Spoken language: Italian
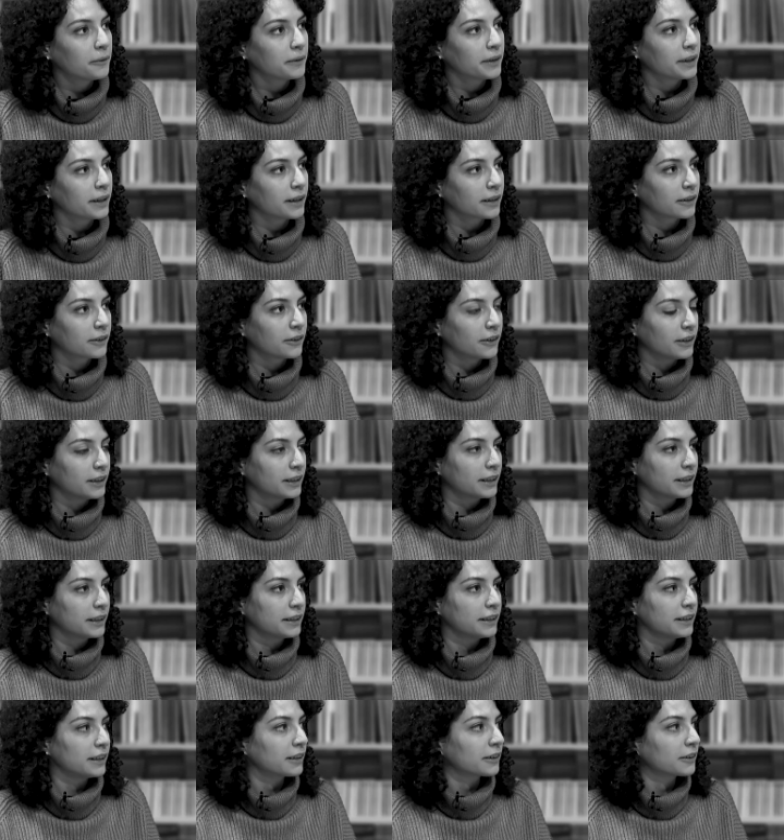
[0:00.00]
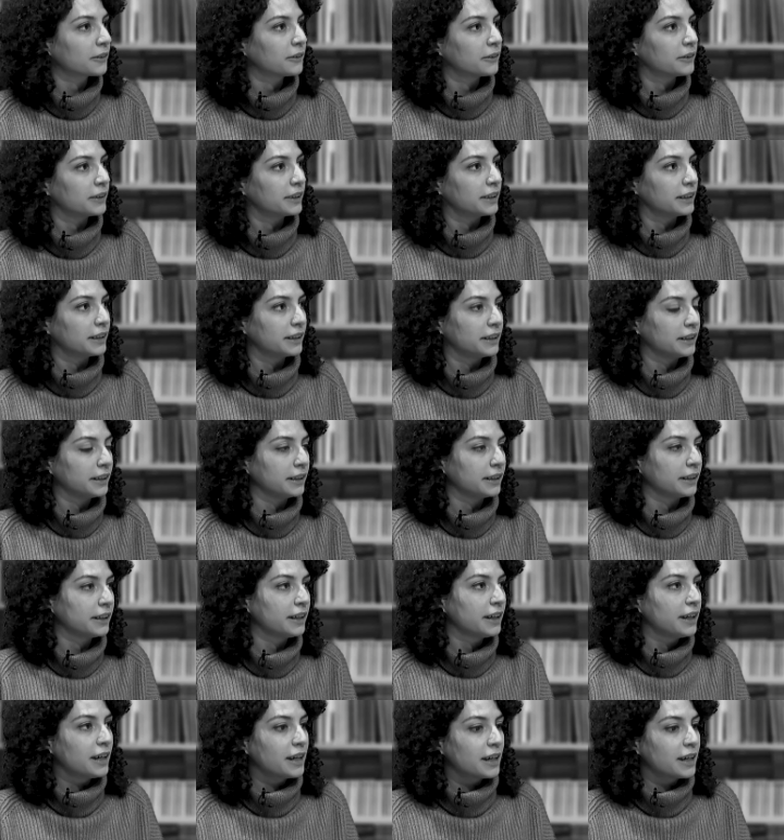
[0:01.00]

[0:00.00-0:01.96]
una raccolta di racconti